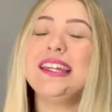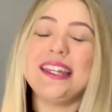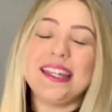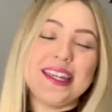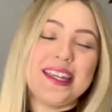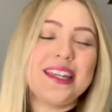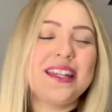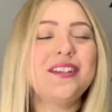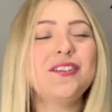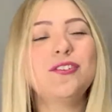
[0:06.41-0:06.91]

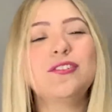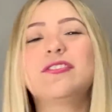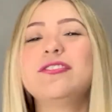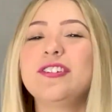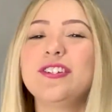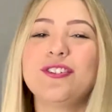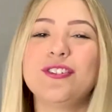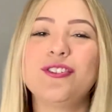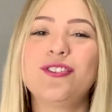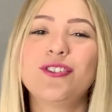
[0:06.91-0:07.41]
E no
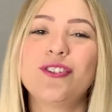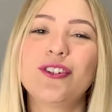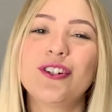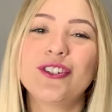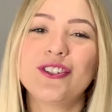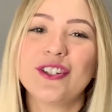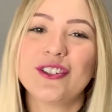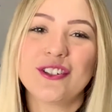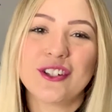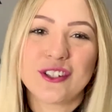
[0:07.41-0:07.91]
vídeo de
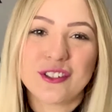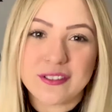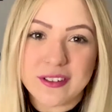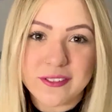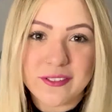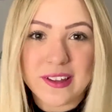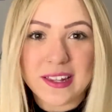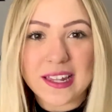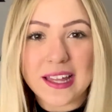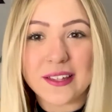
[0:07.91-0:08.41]
hoje a gente
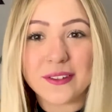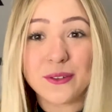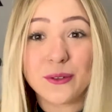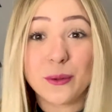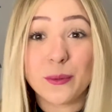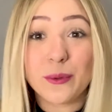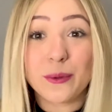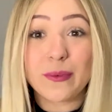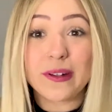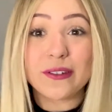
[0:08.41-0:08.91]
vai falar
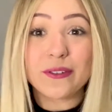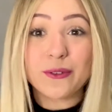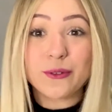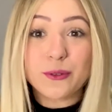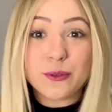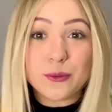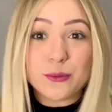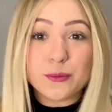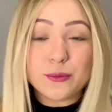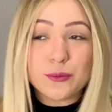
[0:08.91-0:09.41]
sobre um
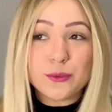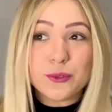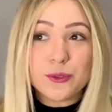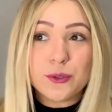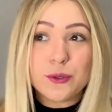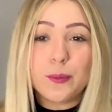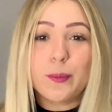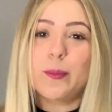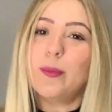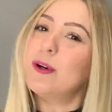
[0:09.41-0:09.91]

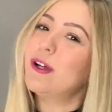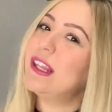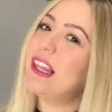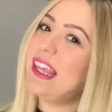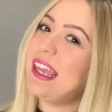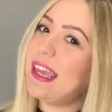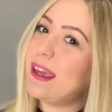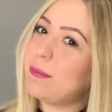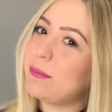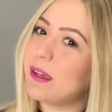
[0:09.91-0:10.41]
assunto
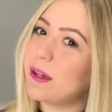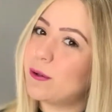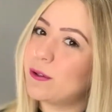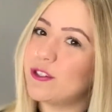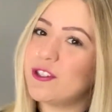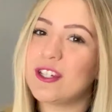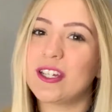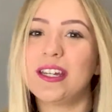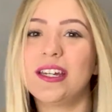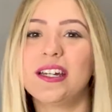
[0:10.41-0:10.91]

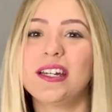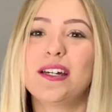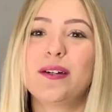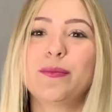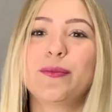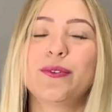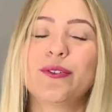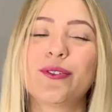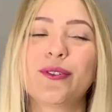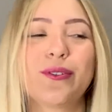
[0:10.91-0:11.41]
polêmico,
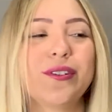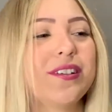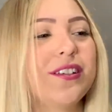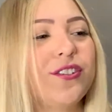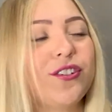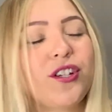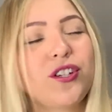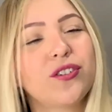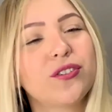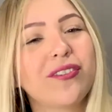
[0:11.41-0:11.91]
digamos, quando a
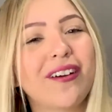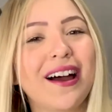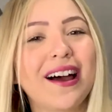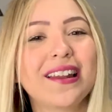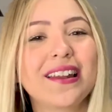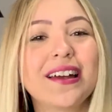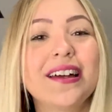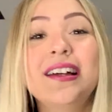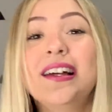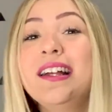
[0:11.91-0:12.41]
gente
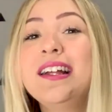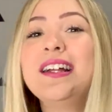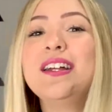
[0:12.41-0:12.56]
fala